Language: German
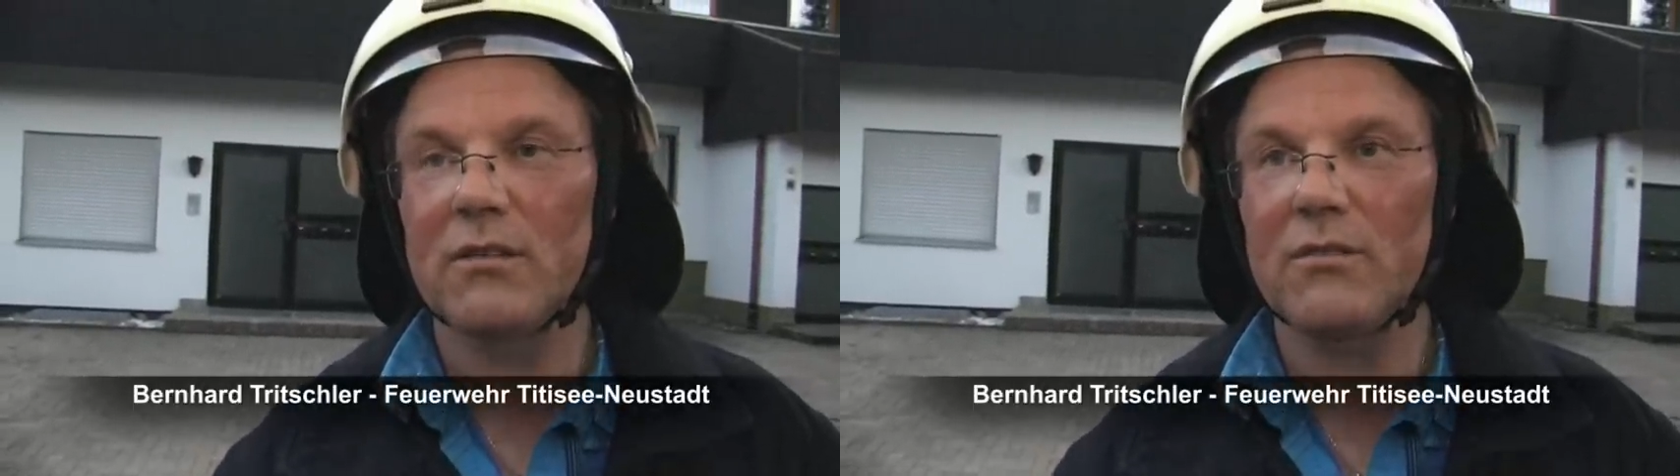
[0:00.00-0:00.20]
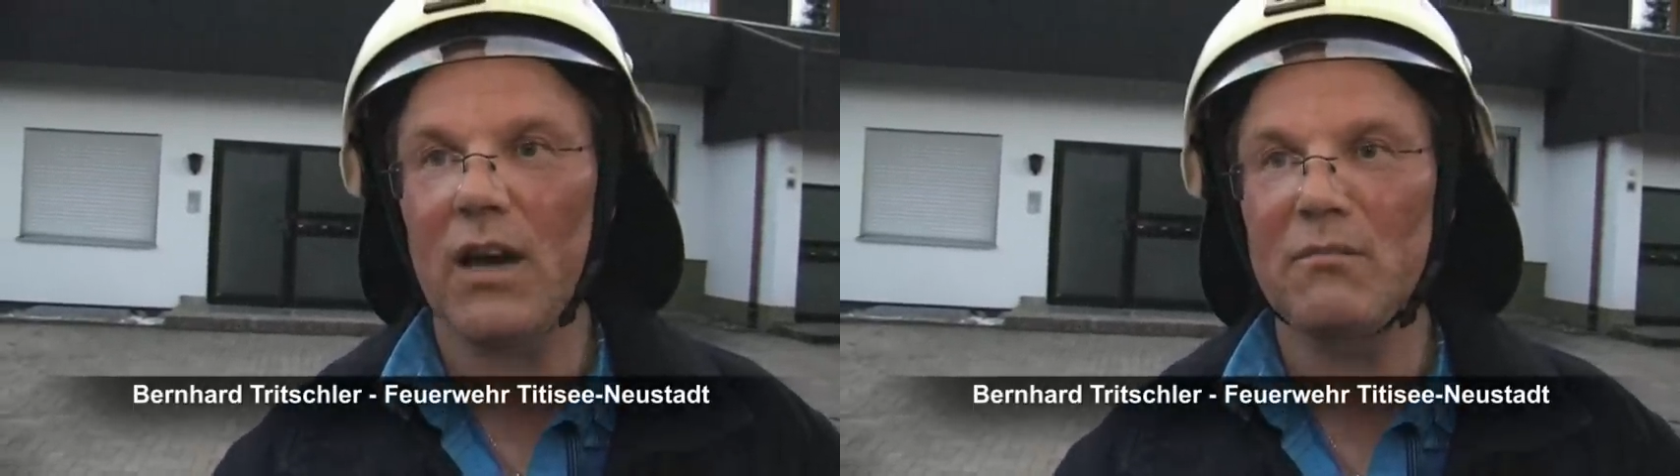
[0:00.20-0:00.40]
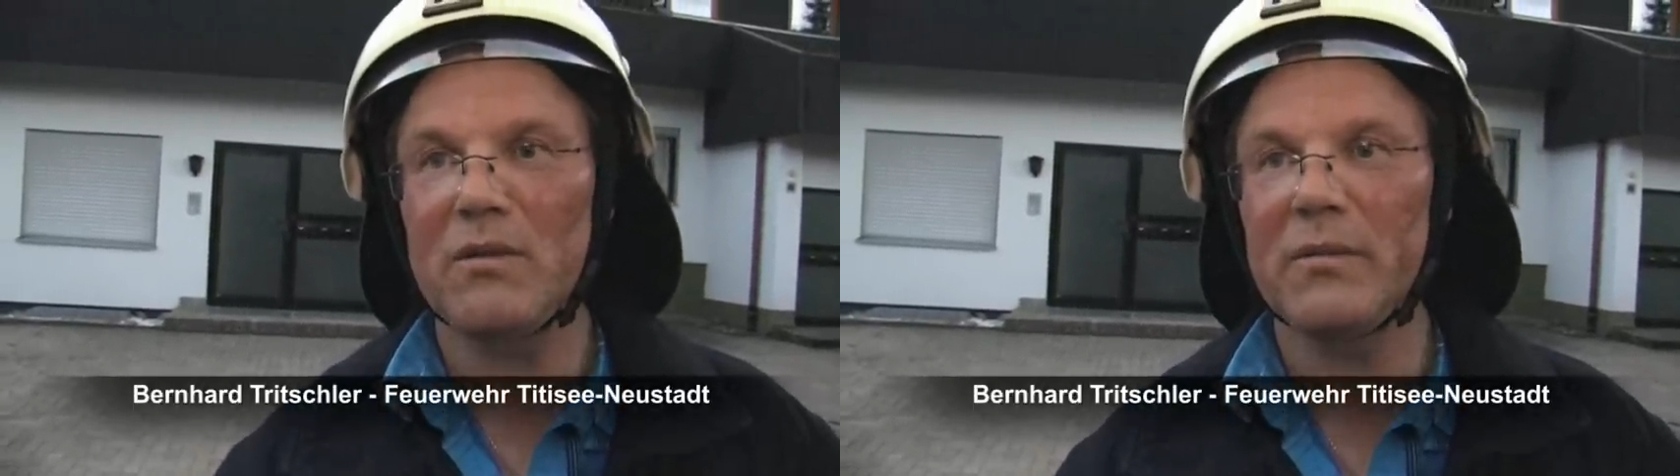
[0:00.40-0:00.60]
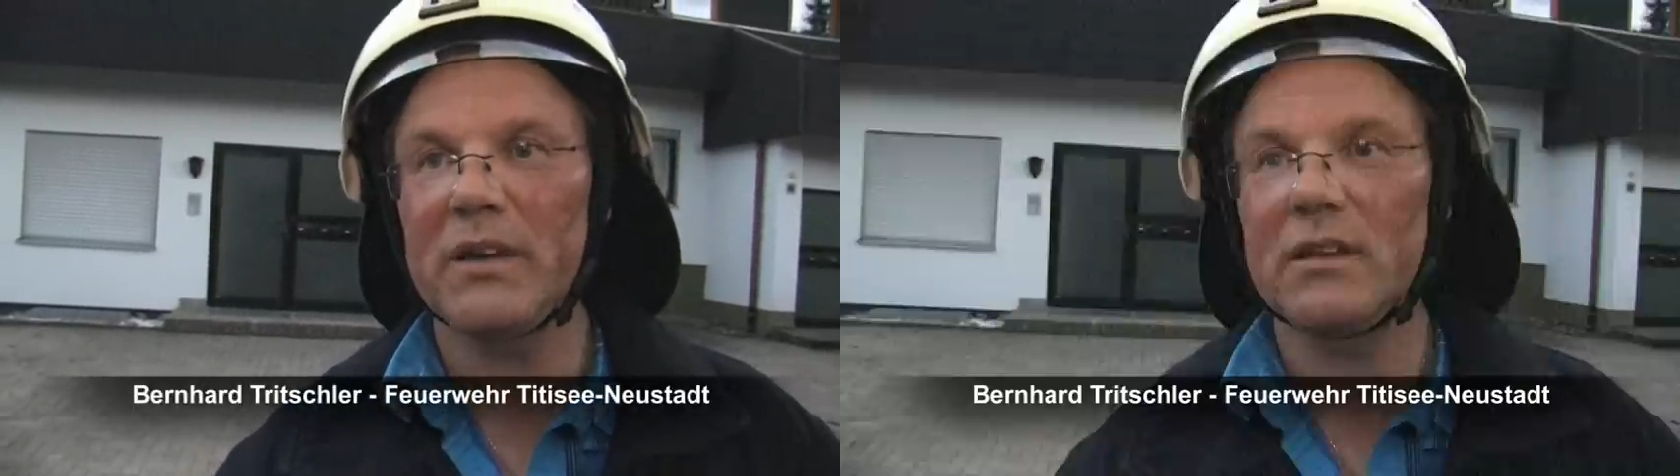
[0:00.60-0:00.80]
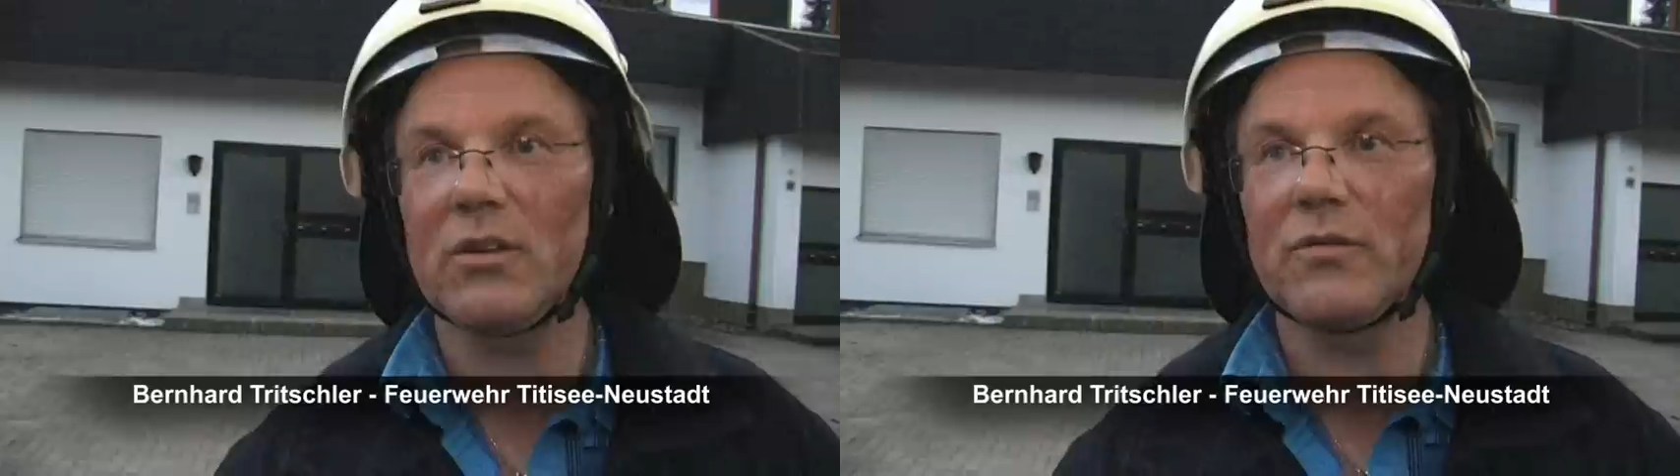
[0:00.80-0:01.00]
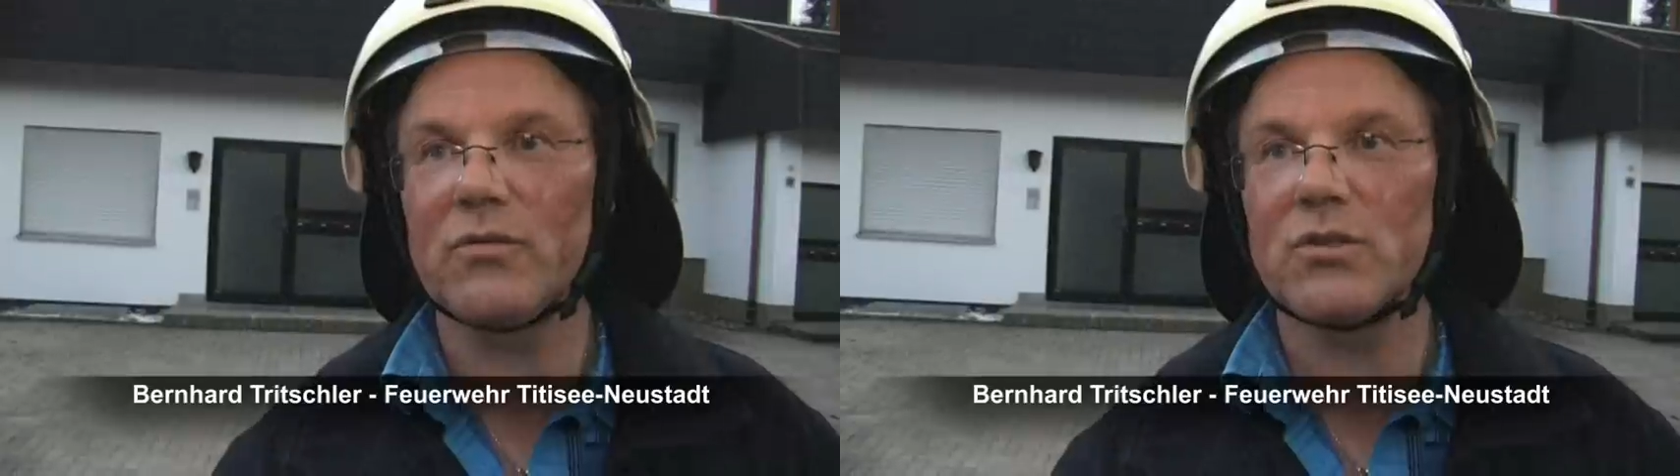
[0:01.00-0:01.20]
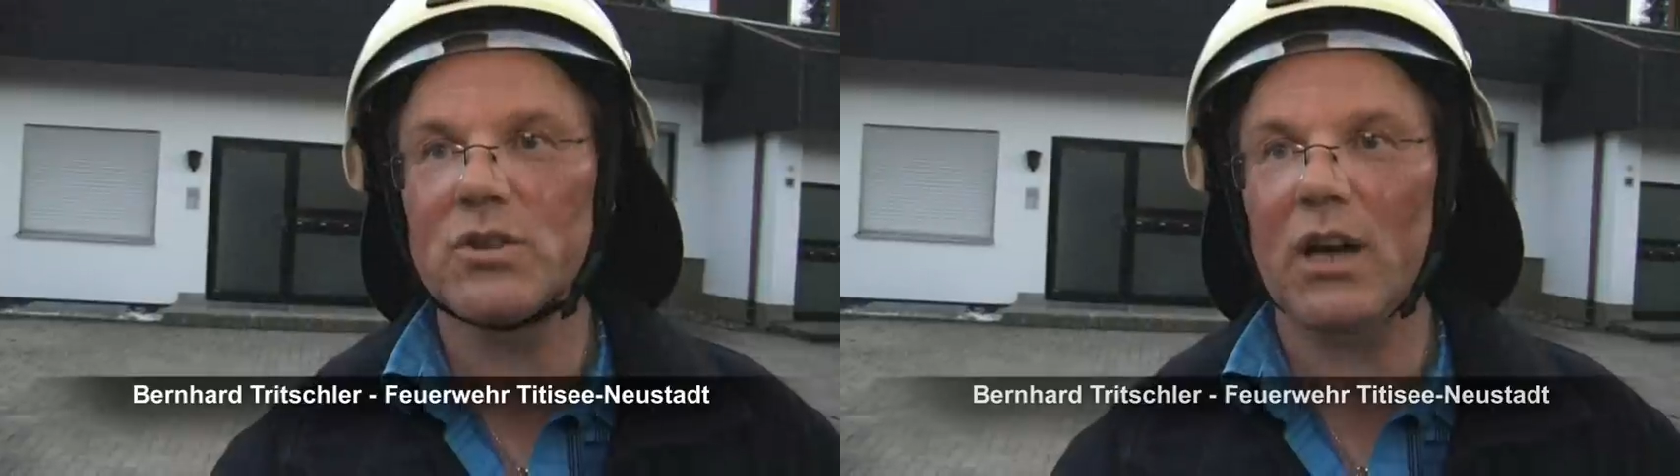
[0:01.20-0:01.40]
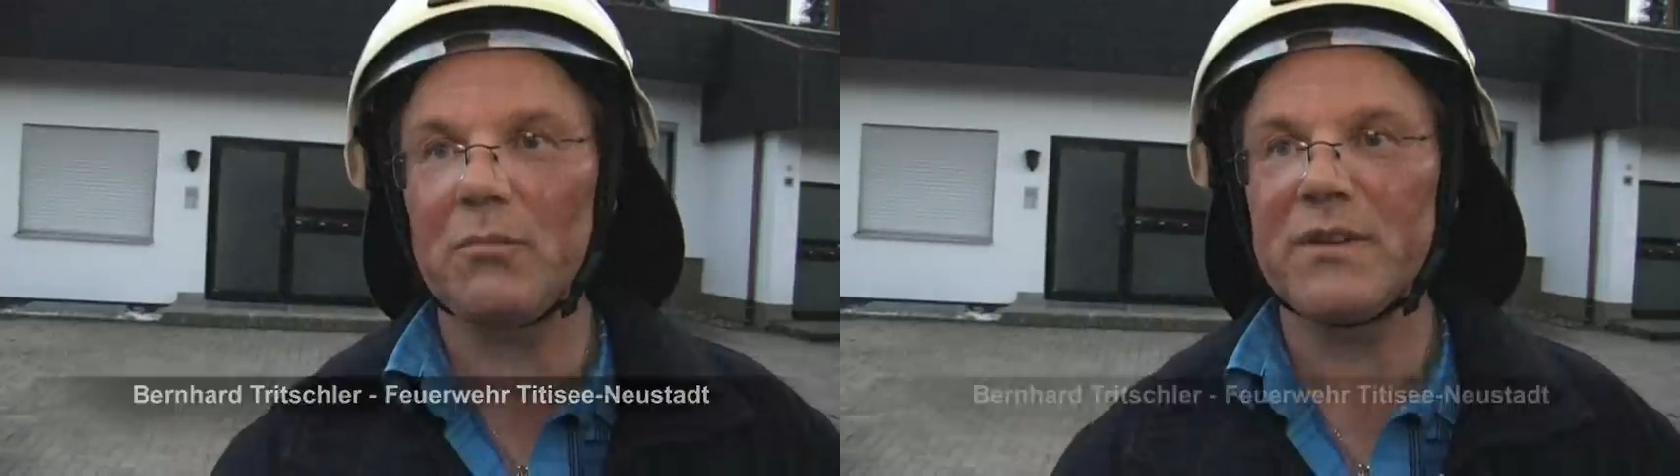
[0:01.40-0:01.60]
Wir haben im
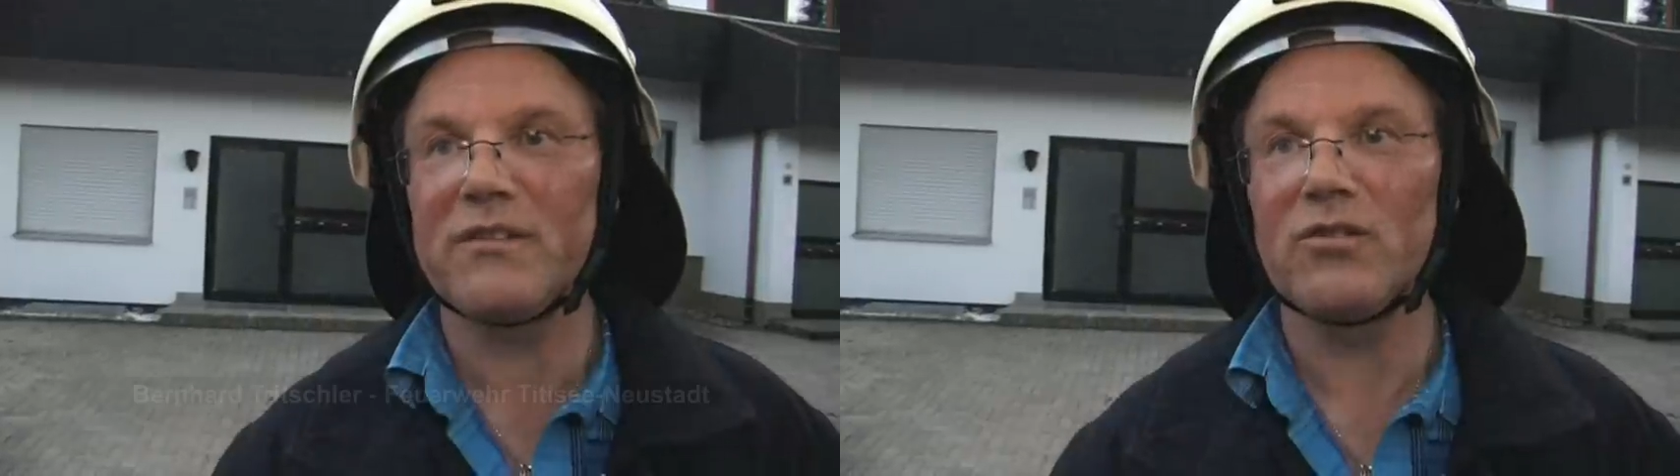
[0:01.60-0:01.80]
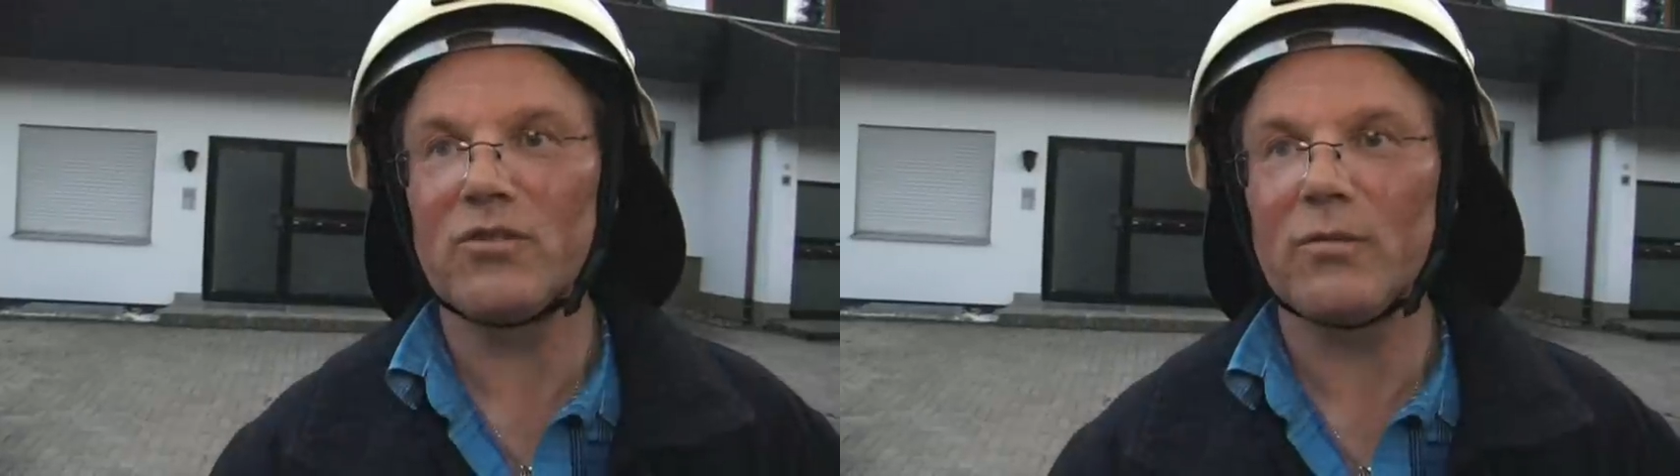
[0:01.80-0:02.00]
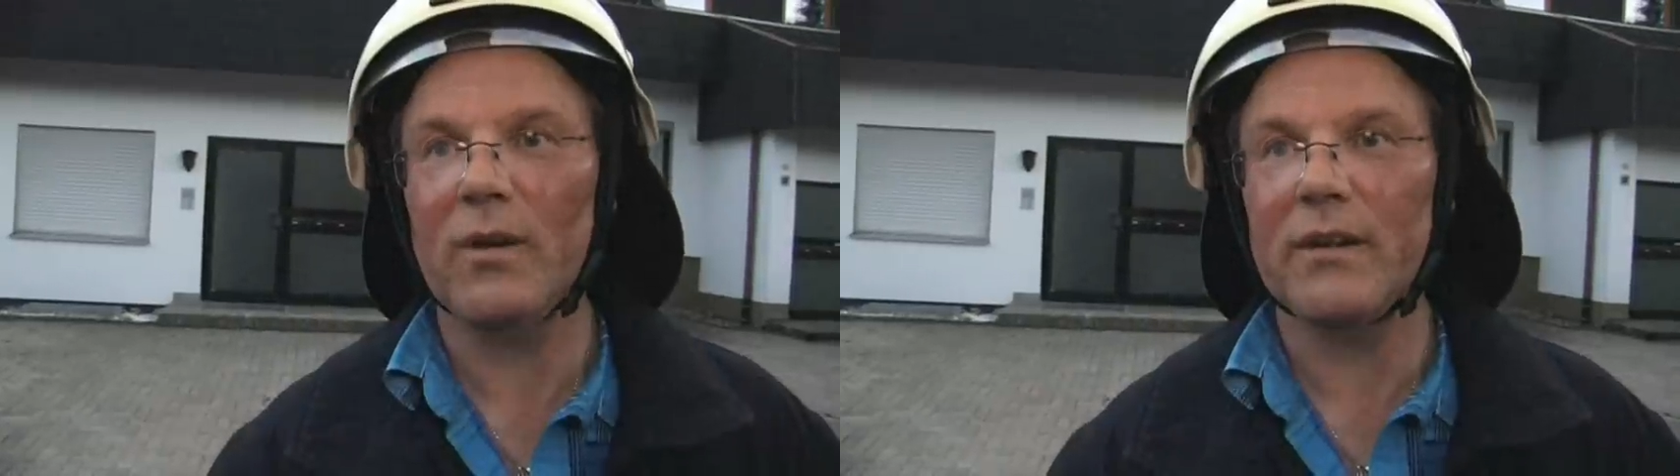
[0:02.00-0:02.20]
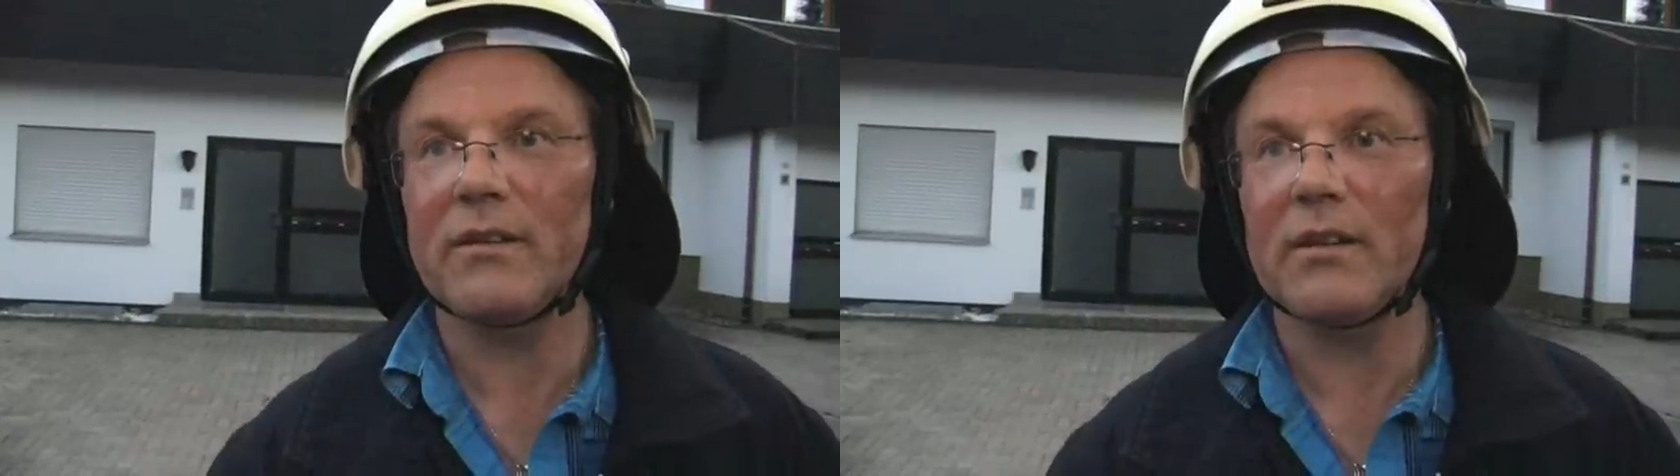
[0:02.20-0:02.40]
Entlüftungsschacht bzw.